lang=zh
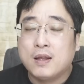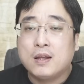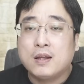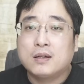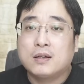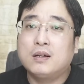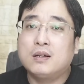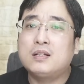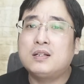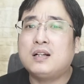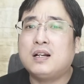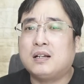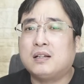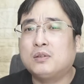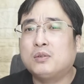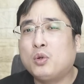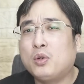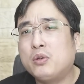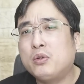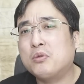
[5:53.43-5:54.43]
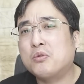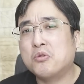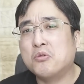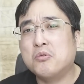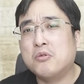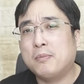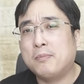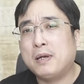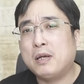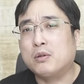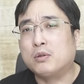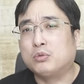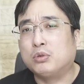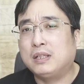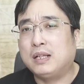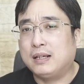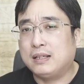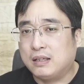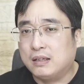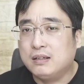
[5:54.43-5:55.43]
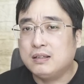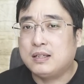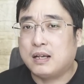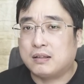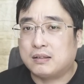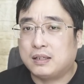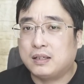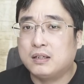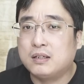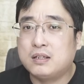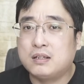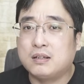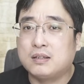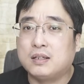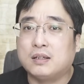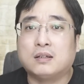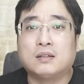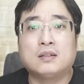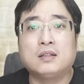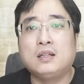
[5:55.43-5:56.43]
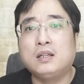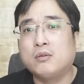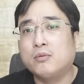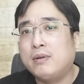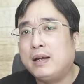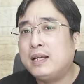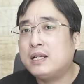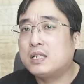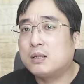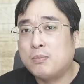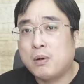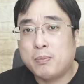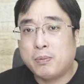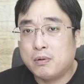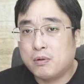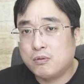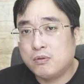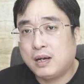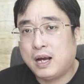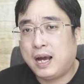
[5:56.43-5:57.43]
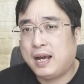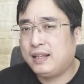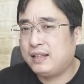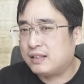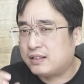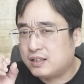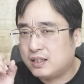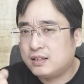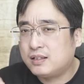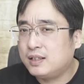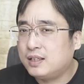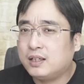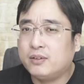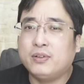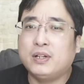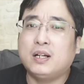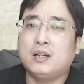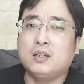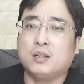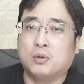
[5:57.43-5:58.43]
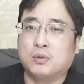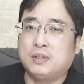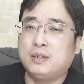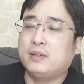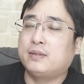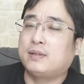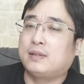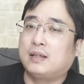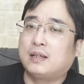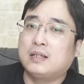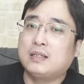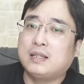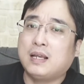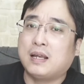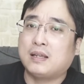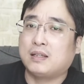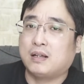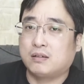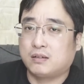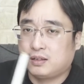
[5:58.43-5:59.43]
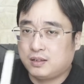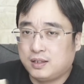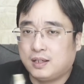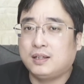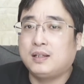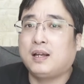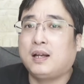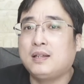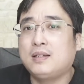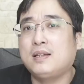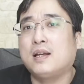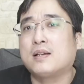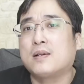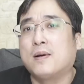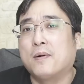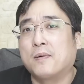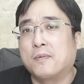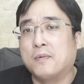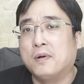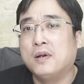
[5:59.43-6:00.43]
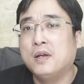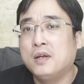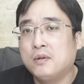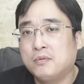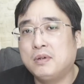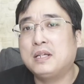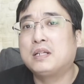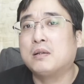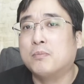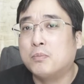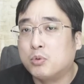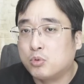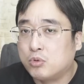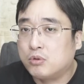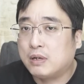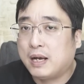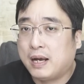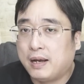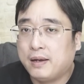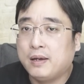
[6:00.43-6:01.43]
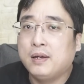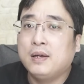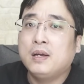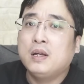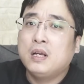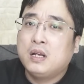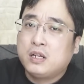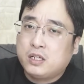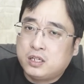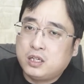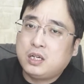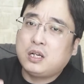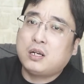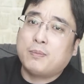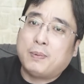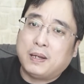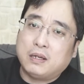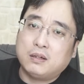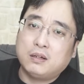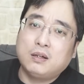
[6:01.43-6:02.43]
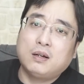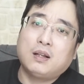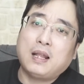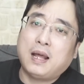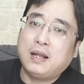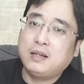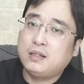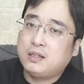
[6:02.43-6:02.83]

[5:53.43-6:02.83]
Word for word: 可是啊，对于中国没有多大影响的一个事情，你为什么不公开呢？这是一个非常有意思的一个现象。之前跟大家介绍过，为什么不公开？日本、荷兰